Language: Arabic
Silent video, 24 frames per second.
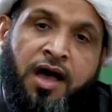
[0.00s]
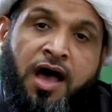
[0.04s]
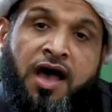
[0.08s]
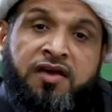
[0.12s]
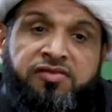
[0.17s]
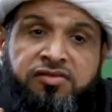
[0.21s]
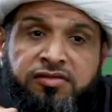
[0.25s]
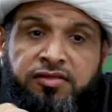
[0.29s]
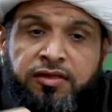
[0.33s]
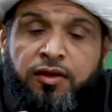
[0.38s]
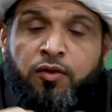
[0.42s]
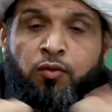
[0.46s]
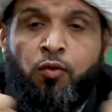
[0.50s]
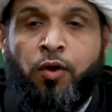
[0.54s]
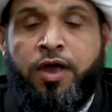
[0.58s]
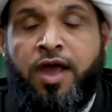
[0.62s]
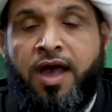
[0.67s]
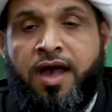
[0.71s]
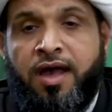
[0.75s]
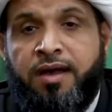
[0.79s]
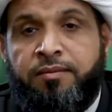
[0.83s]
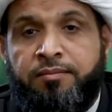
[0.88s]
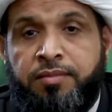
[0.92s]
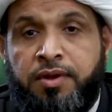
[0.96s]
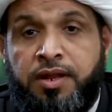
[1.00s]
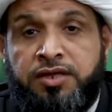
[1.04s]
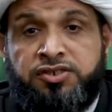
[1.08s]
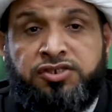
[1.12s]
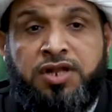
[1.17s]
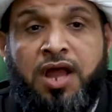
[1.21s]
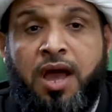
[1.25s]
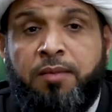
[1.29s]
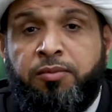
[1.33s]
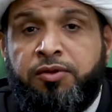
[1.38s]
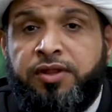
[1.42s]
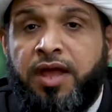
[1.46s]
أصل الوئام
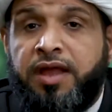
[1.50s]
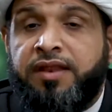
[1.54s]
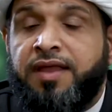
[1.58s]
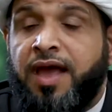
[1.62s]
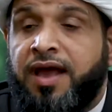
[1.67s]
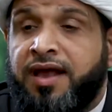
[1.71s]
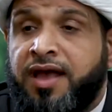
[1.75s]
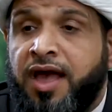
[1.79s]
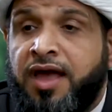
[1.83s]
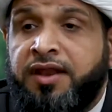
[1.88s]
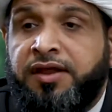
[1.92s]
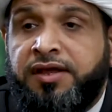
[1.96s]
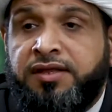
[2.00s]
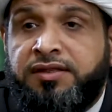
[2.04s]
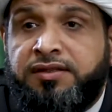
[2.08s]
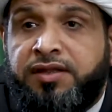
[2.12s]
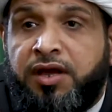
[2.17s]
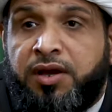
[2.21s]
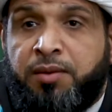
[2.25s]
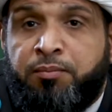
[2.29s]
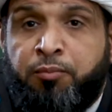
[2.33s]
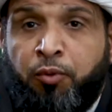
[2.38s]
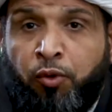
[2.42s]
ليش لابد إذا كان عندك